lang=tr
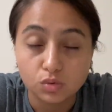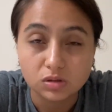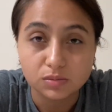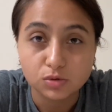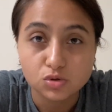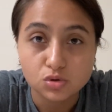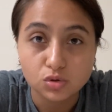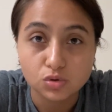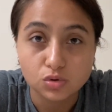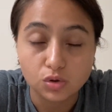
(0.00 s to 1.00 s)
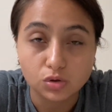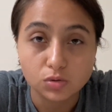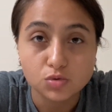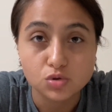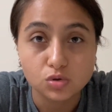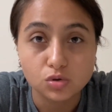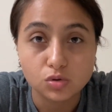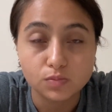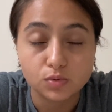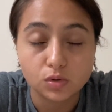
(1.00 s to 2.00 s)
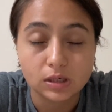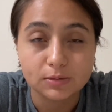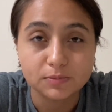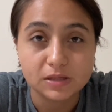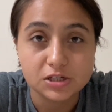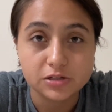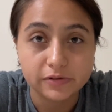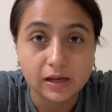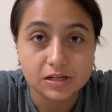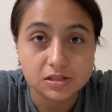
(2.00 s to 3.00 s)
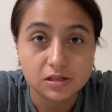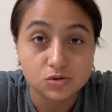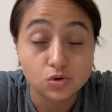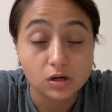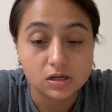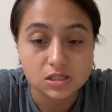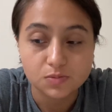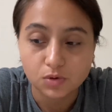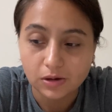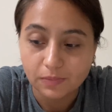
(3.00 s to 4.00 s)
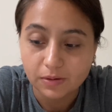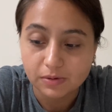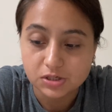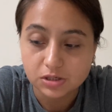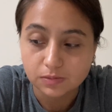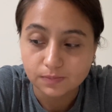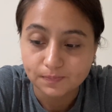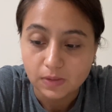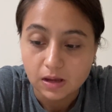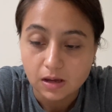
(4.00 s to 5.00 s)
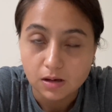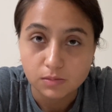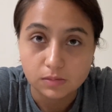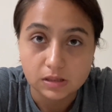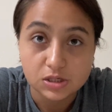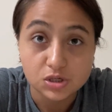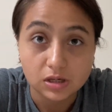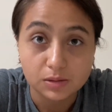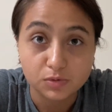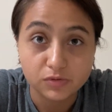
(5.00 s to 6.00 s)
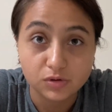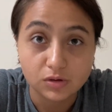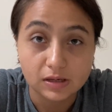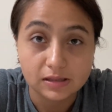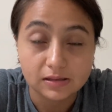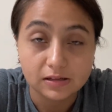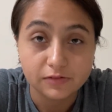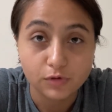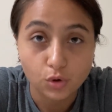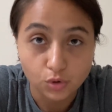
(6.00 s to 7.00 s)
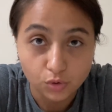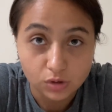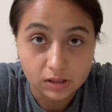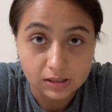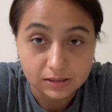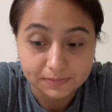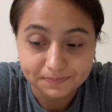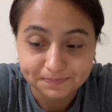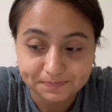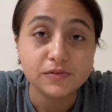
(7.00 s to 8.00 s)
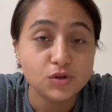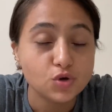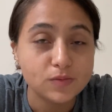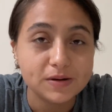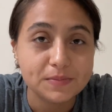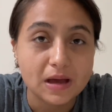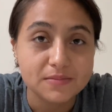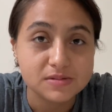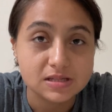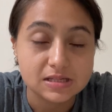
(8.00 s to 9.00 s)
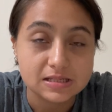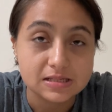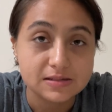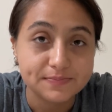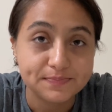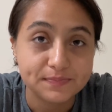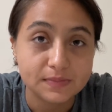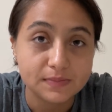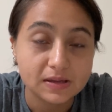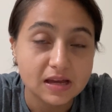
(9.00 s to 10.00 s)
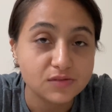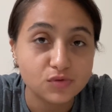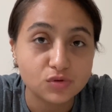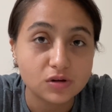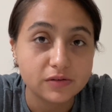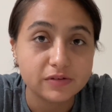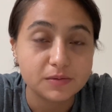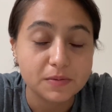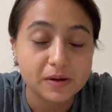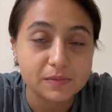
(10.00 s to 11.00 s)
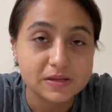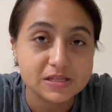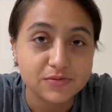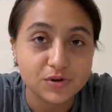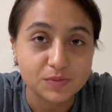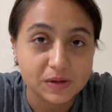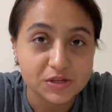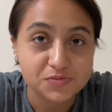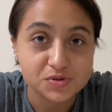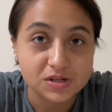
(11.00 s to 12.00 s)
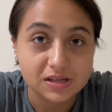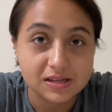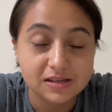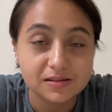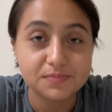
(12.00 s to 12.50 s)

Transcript: Bu arada bugün çok yorgunum çünkü programım değişti ve gerçekten çok ağır spor yapmaya başladım. İnşallah bu videoyu editlerim ve öyle uyuyakalırım. Videoyu umarım beğenmişsinizdir. Kendi fotoğraflarıma bakmayı seviyorum geçmişteki.